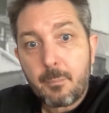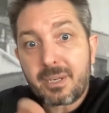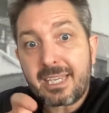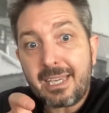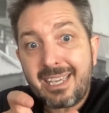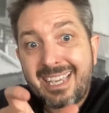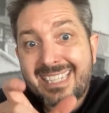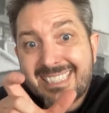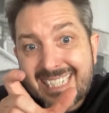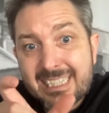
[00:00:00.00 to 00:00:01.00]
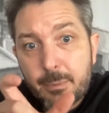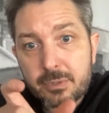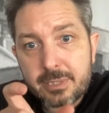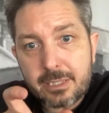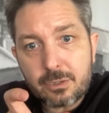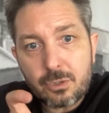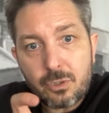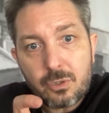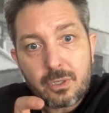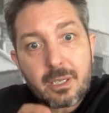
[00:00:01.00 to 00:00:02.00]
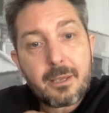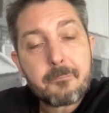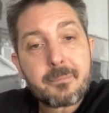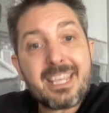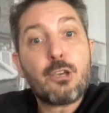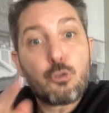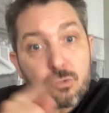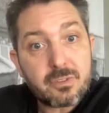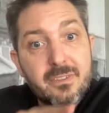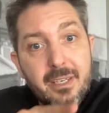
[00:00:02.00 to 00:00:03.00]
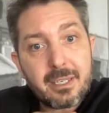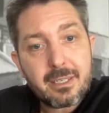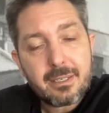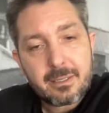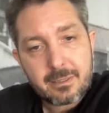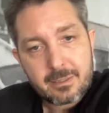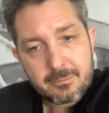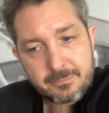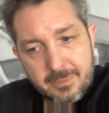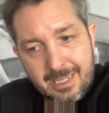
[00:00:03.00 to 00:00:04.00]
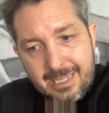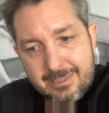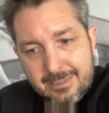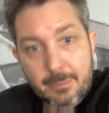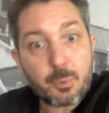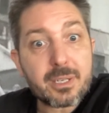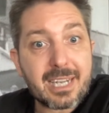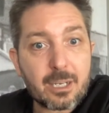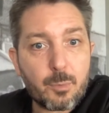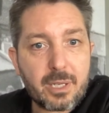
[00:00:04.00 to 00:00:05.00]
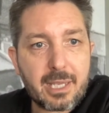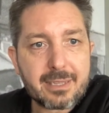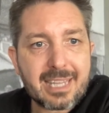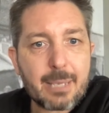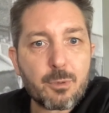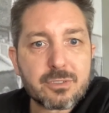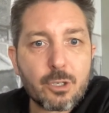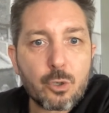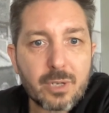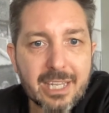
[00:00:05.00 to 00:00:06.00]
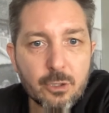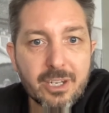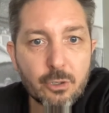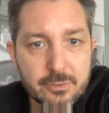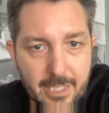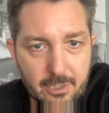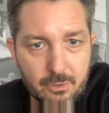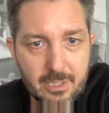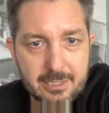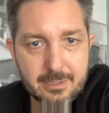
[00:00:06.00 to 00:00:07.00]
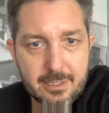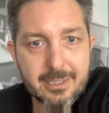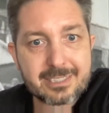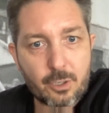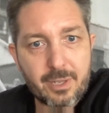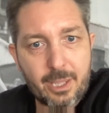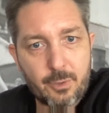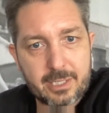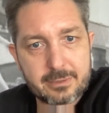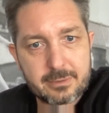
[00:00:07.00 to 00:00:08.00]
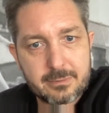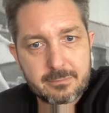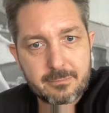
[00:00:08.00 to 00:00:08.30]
Porque ese 70%, inclusive, gracias al poder de la comunidad, hemos ido logrando negociarlo con las desarrolladoras.